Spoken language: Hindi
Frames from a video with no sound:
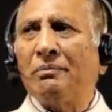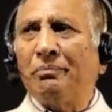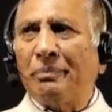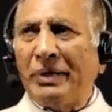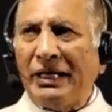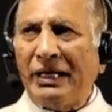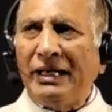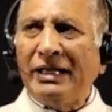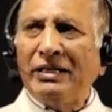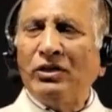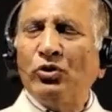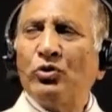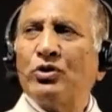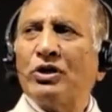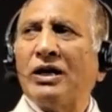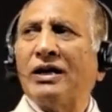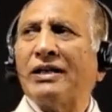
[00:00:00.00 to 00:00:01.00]
पहले जो
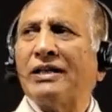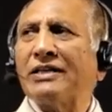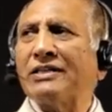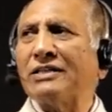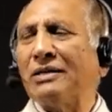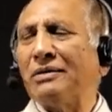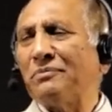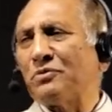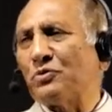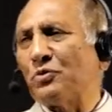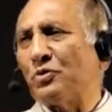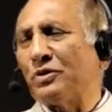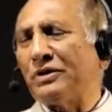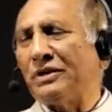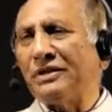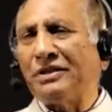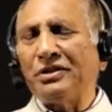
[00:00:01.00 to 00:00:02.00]
चार एग्जाम्स
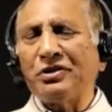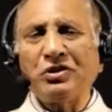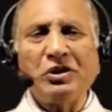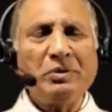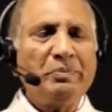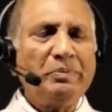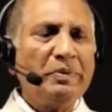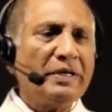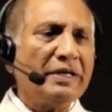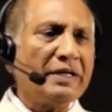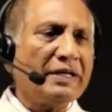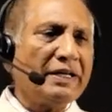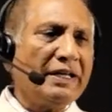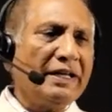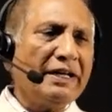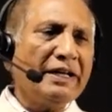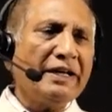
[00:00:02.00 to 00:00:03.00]
होते थे सीपीए
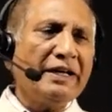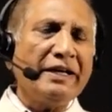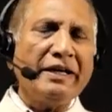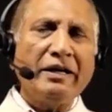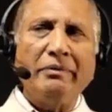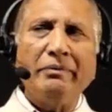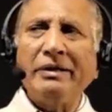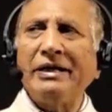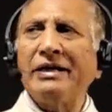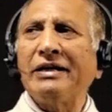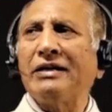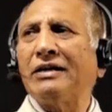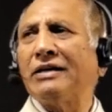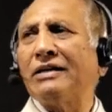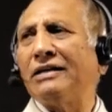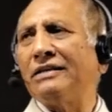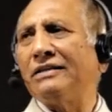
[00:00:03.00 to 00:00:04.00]
के कि
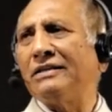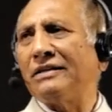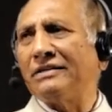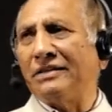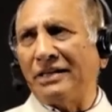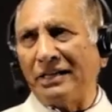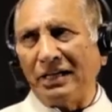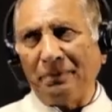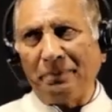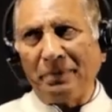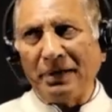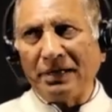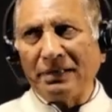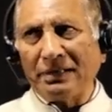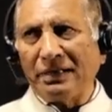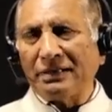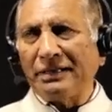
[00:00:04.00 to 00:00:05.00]
अमेरिका के अंदर जाना
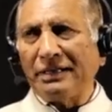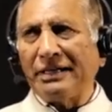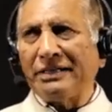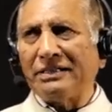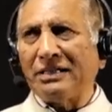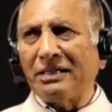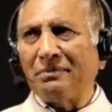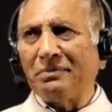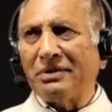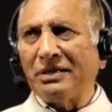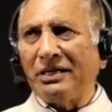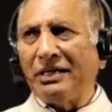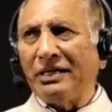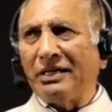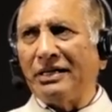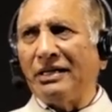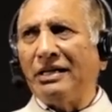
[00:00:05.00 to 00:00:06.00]
पड़ता था एग्जाम
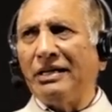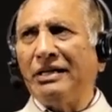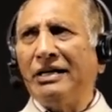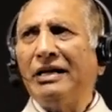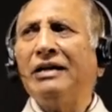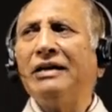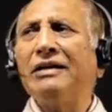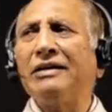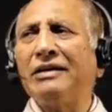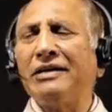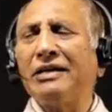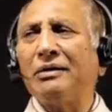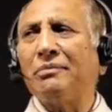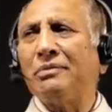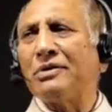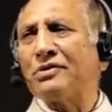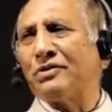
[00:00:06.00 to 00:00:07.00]
देने के लिए
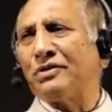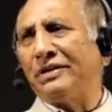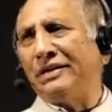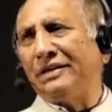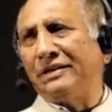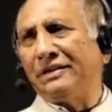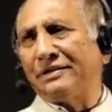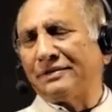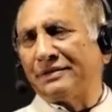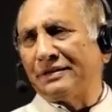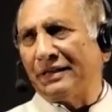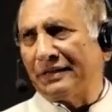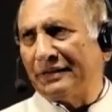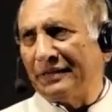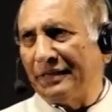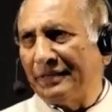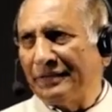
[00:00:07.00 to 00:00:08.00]
इंडिया में स्टडी कर
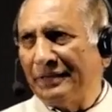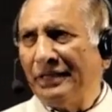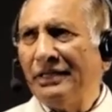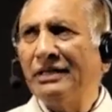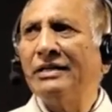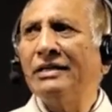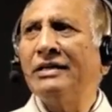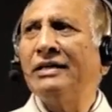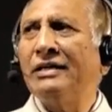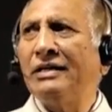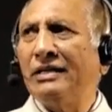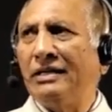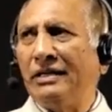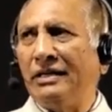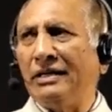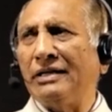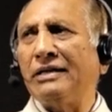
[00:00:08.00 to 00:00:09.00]
सकते थे
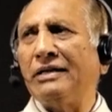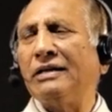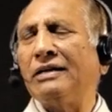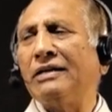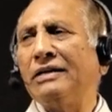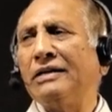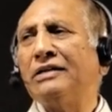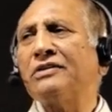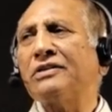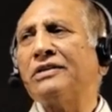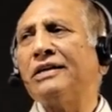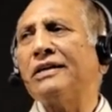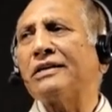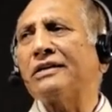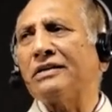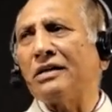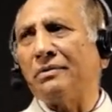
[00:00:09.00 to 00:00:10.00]
लेकिन इसके
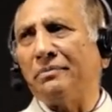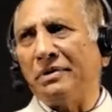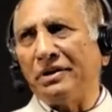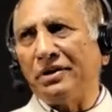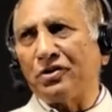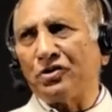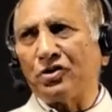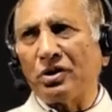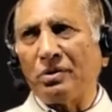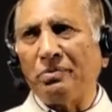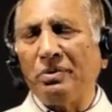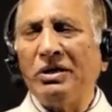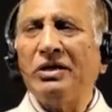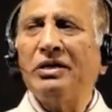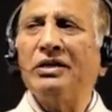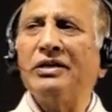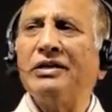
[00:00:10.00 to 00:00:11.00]
एग्जामिनेशन भी
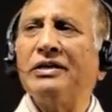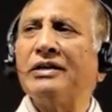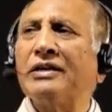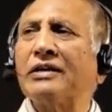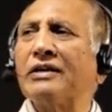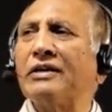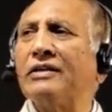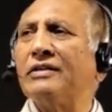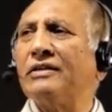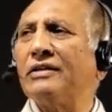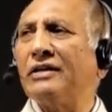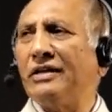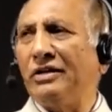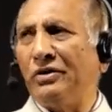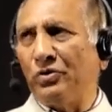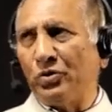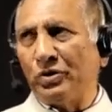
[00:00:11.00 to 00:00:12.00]
इंडिया के अंदर
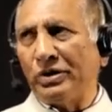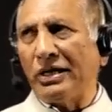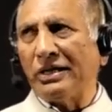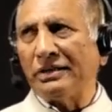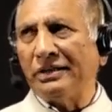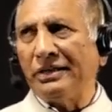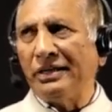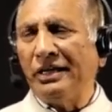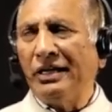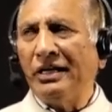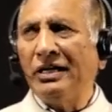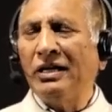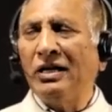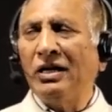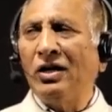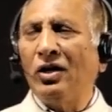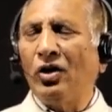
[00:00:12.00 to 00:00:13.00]
ही हो जाते हैं
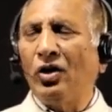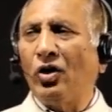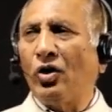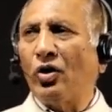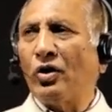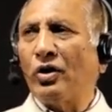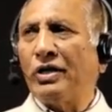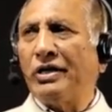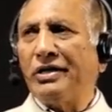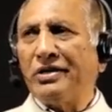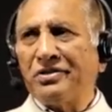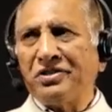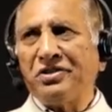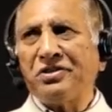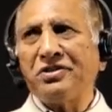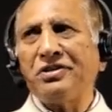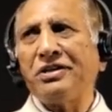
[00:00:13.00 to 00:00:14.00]
और
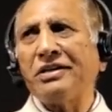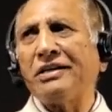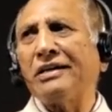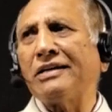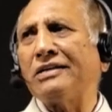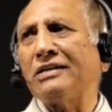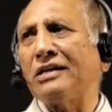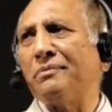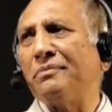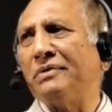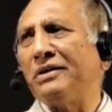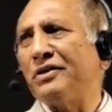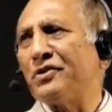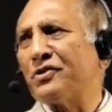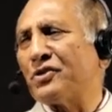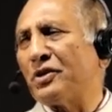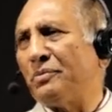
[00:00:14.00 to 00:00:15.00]
एसीसी के
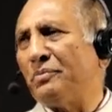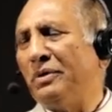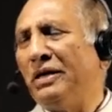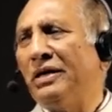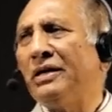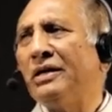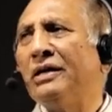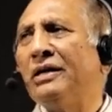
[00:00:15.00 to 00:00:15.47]
एग्जामिनेशन भी